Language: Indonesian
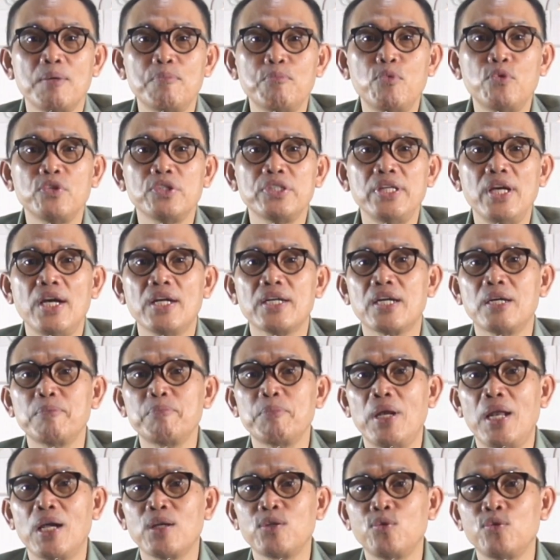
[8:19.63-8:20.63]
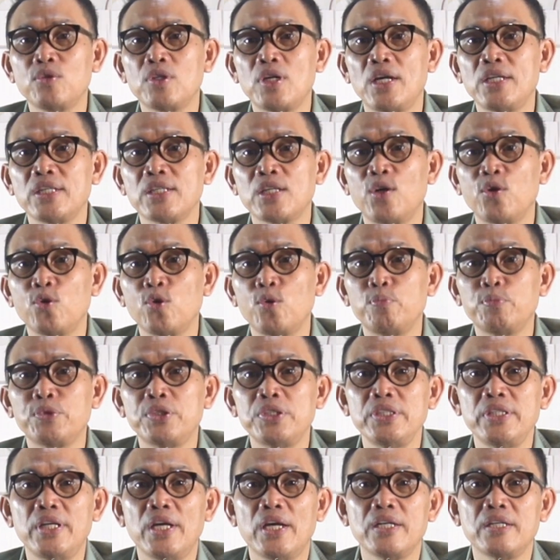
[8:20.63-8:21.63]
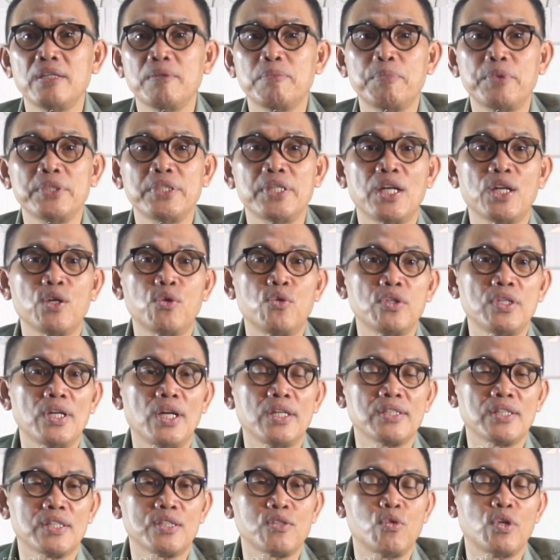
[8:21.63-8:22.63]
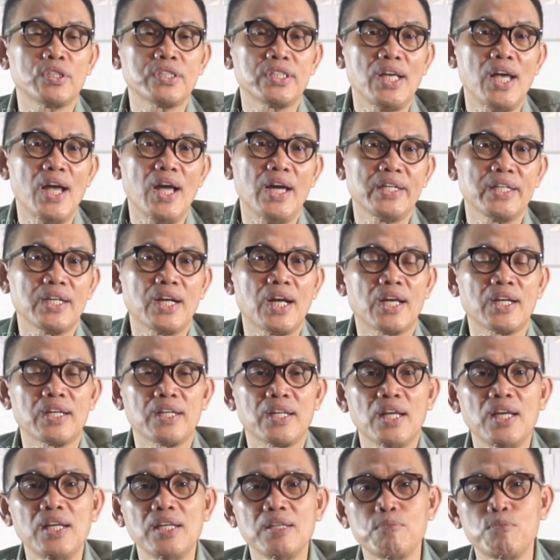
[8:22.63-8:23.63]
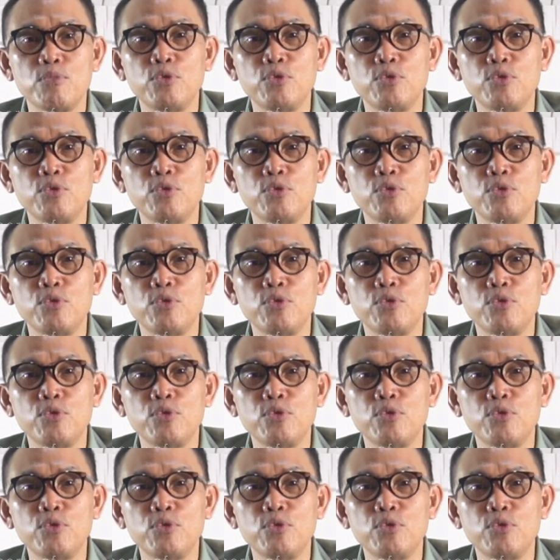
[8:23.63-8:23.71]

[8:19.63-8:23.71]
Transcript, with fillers: mungkin akan melakukan korupsi dan penyalahgunaan kekuasaan karena